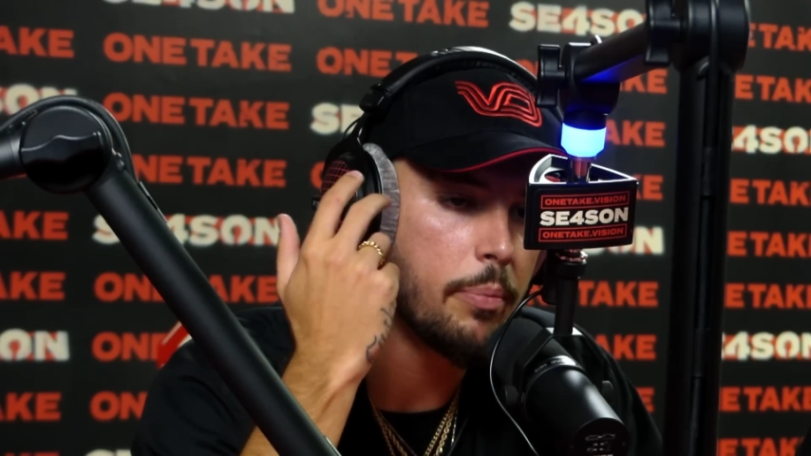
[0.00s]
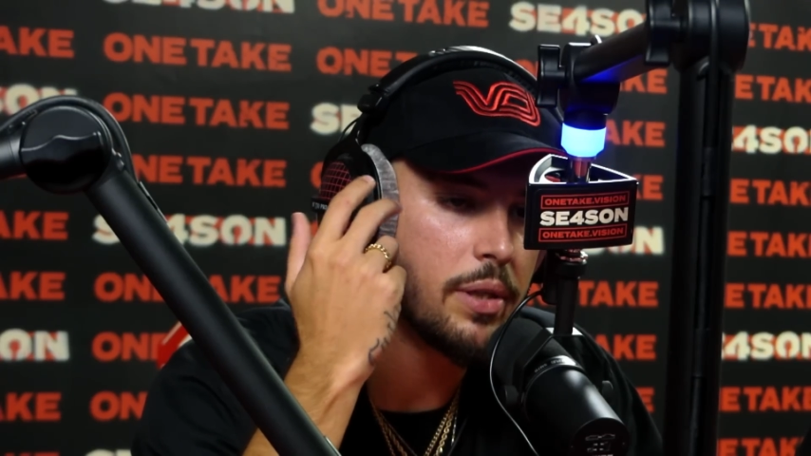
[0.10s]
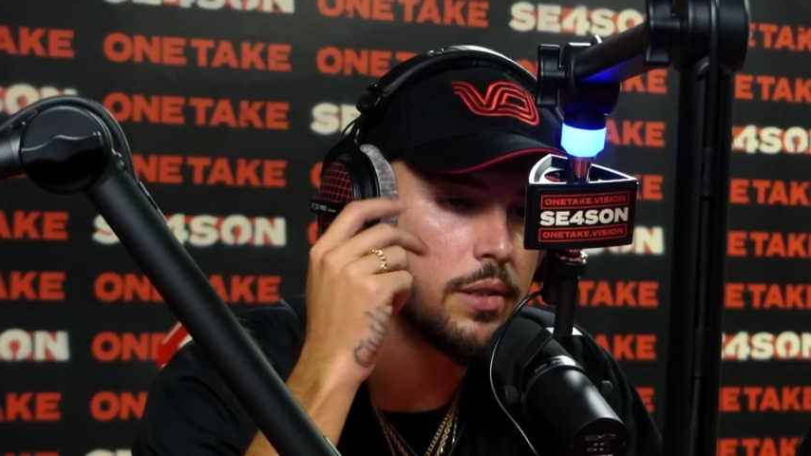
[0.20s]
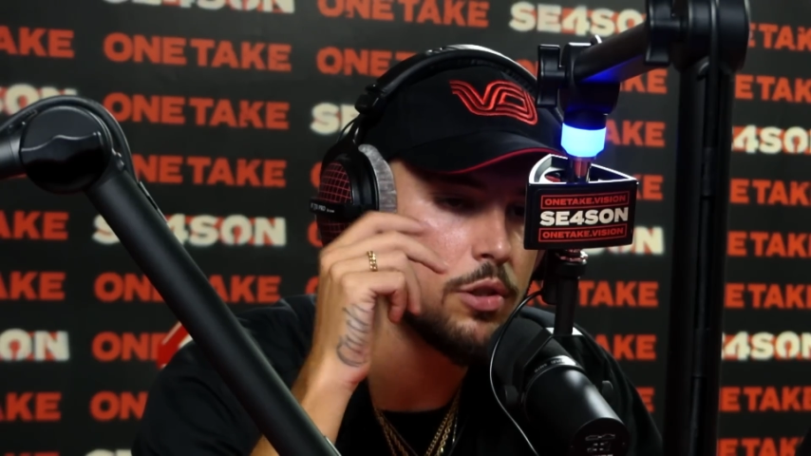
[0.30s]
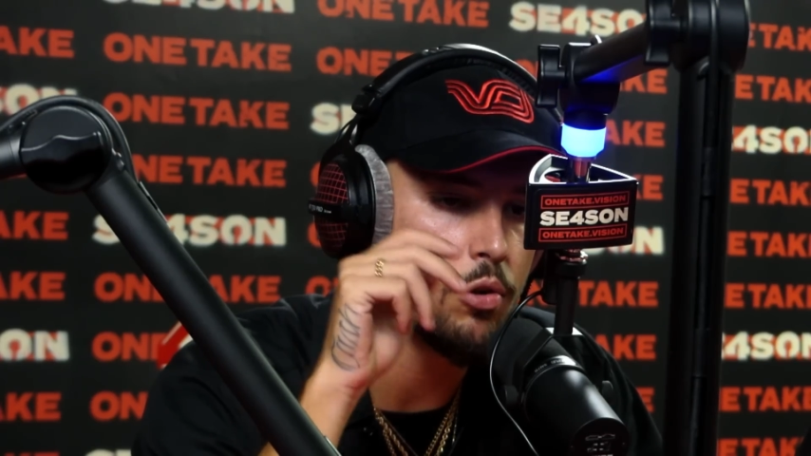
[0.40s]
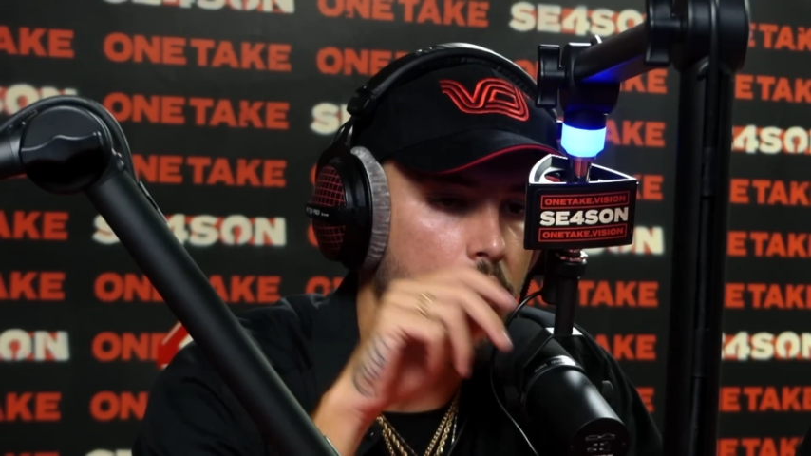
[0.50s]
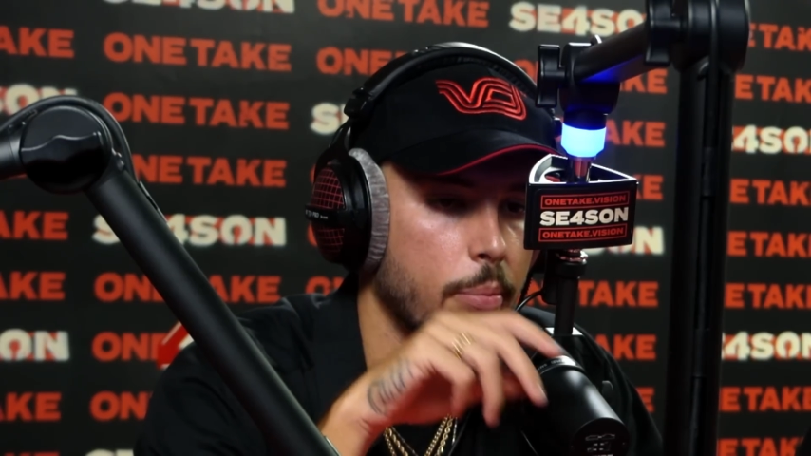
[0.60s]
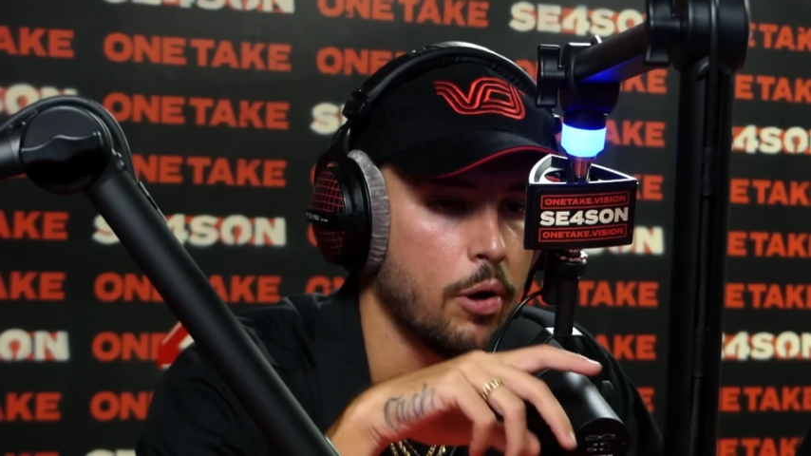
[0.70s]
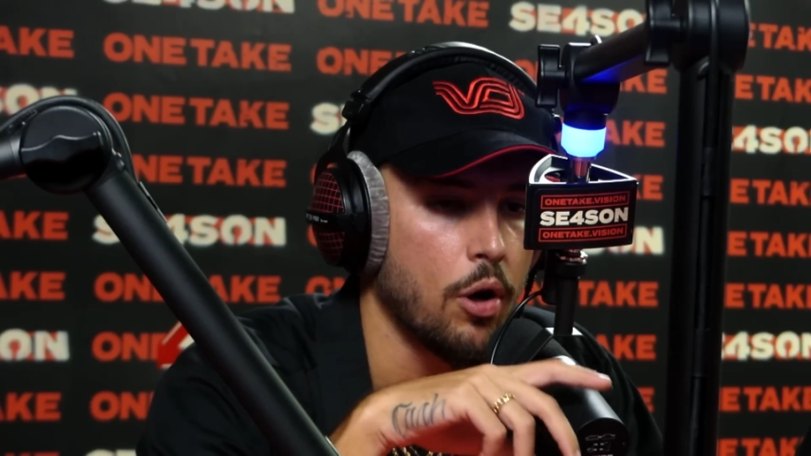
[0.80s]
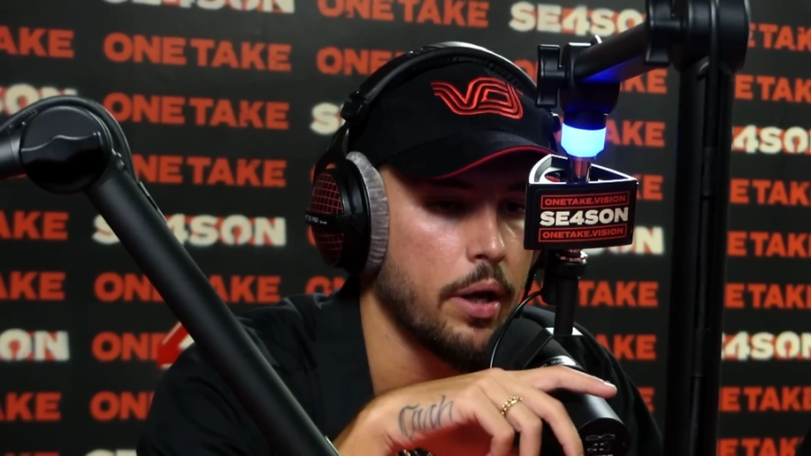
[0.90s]
ripetizione,
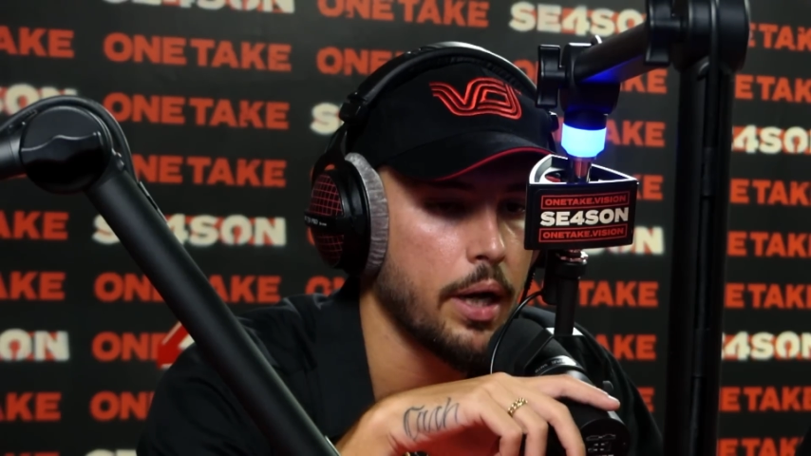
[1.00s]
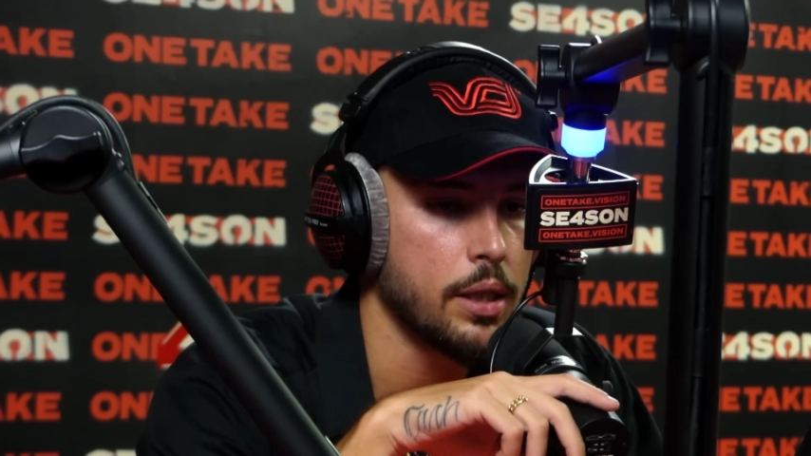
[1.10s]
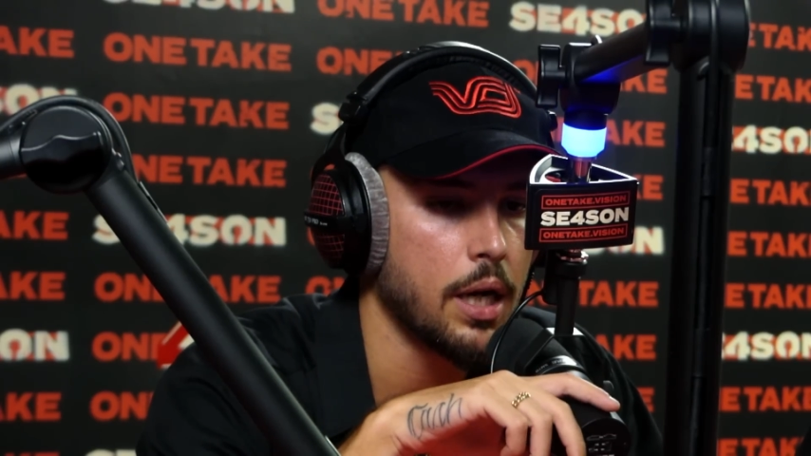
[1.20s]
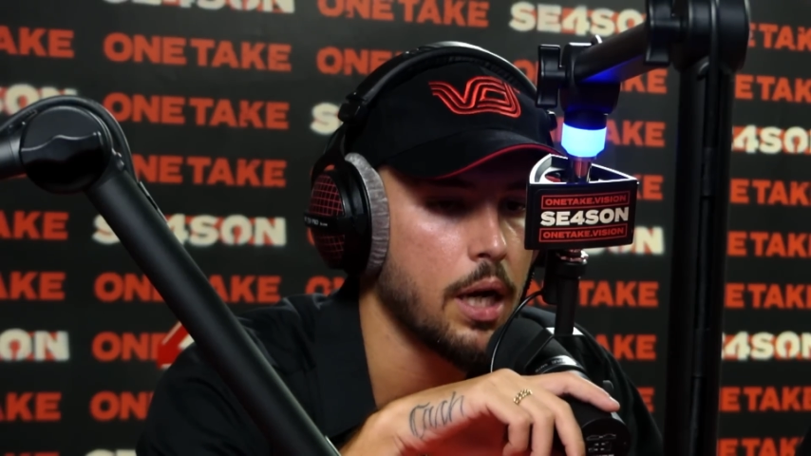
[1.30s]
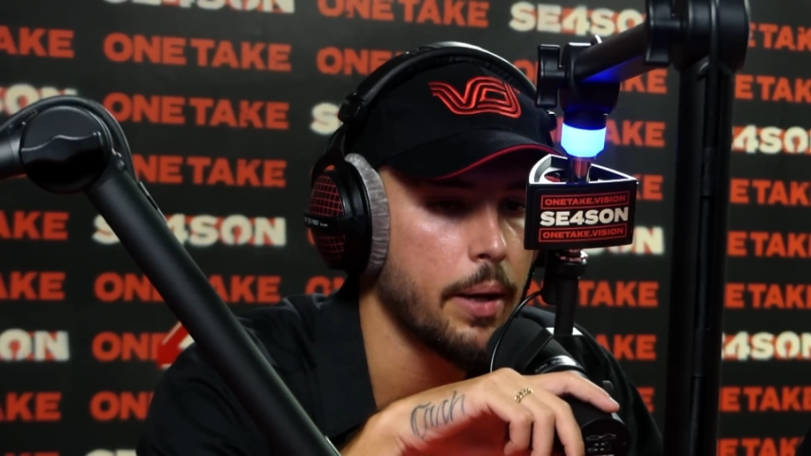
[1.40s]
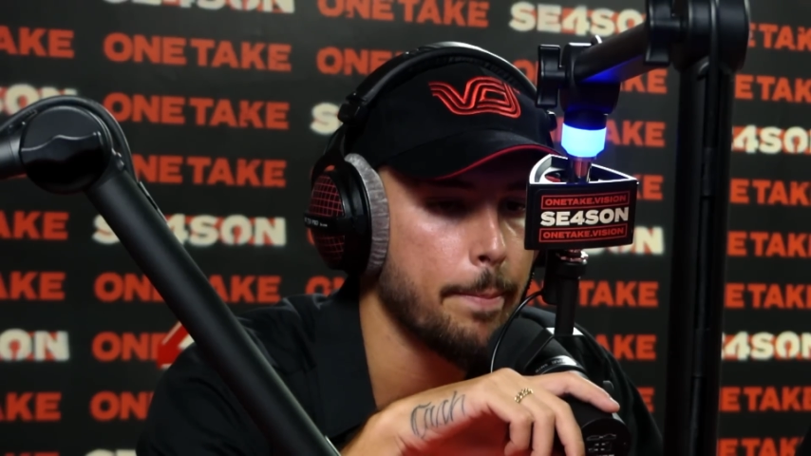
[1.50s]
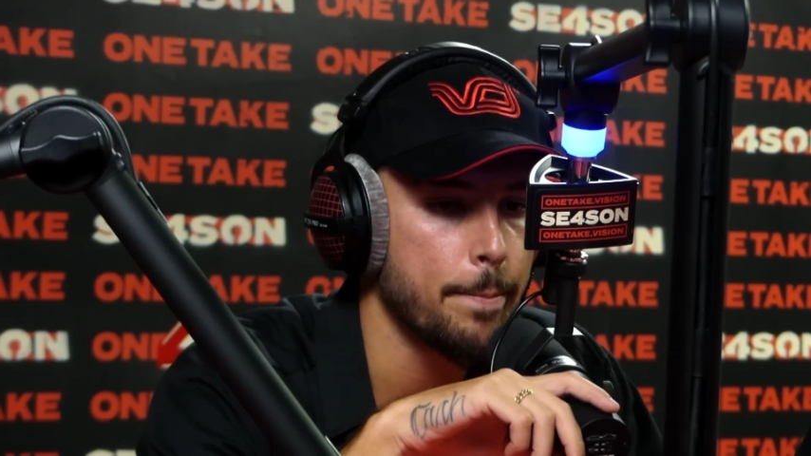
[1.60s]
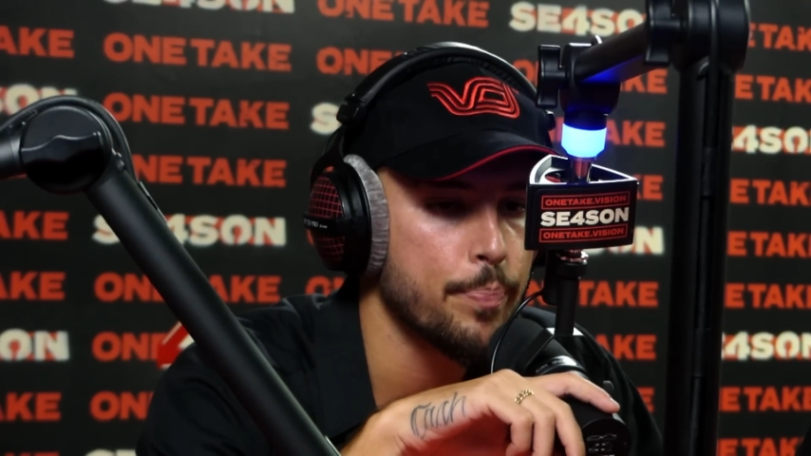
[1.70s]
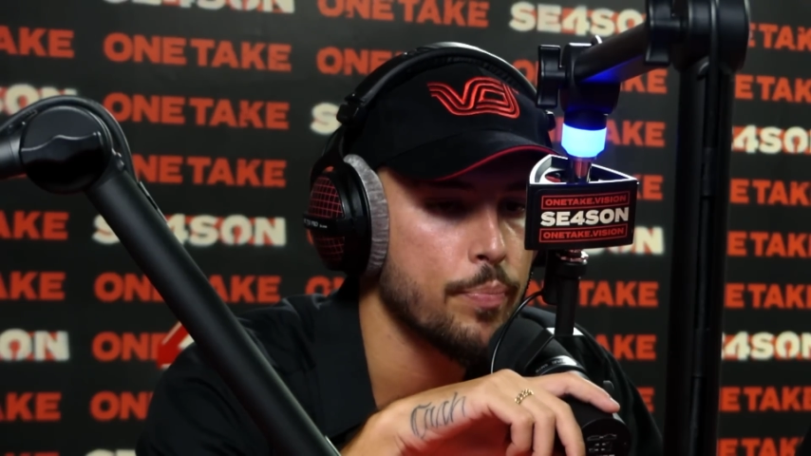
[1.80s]
però no, però realtà... noi ci